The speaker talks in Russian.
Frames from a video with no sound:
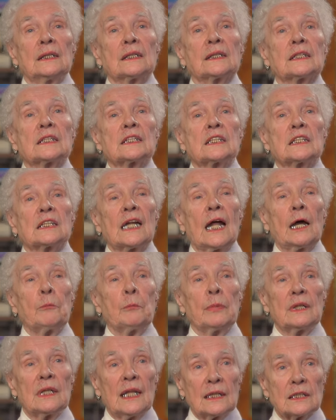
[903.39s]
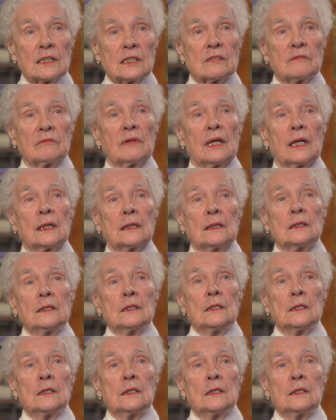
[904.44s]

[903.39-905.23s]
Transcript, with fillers: Сестра была жива,